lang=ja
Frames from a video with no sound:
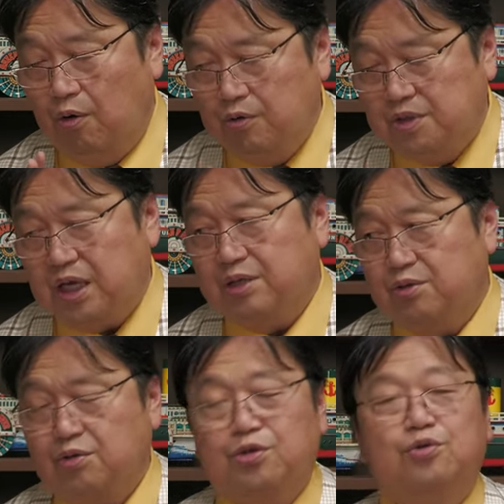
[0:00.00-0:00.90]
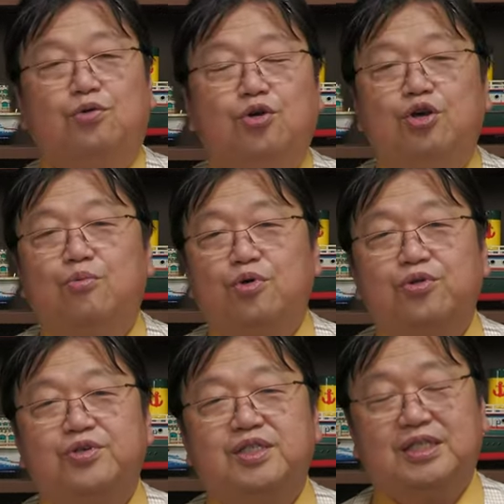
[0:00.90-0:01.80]
奥さんとその子供を
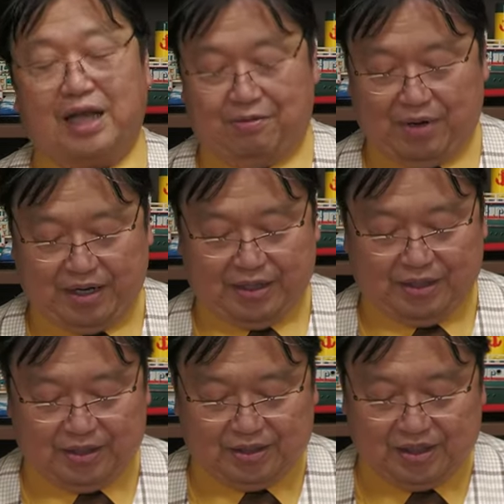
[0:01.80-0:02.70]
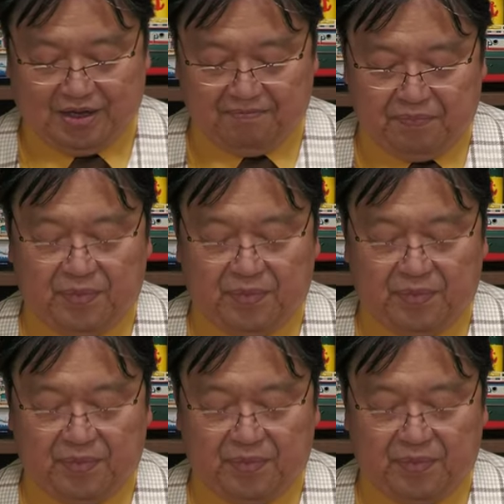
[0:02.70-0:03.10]
乗せたわけなんですね。